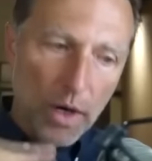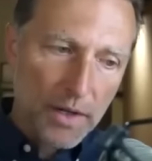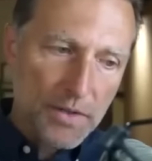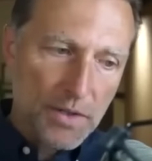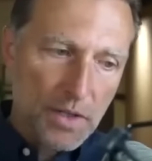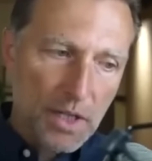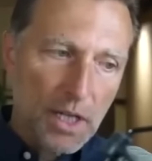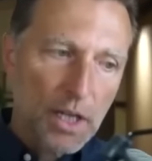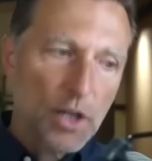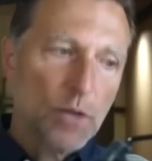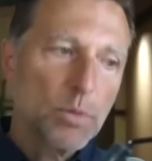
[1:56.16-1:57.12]
глюкозы.
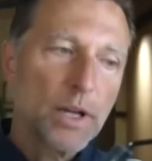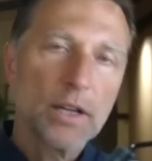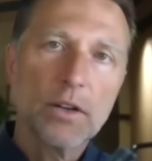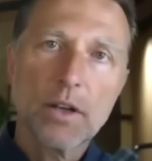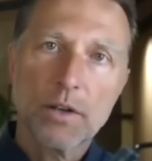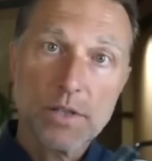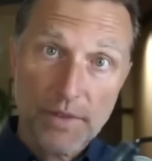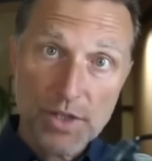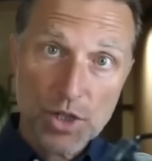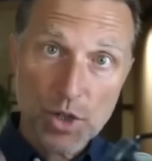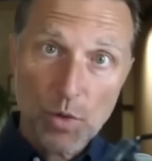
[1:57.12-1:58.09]
Если он слишком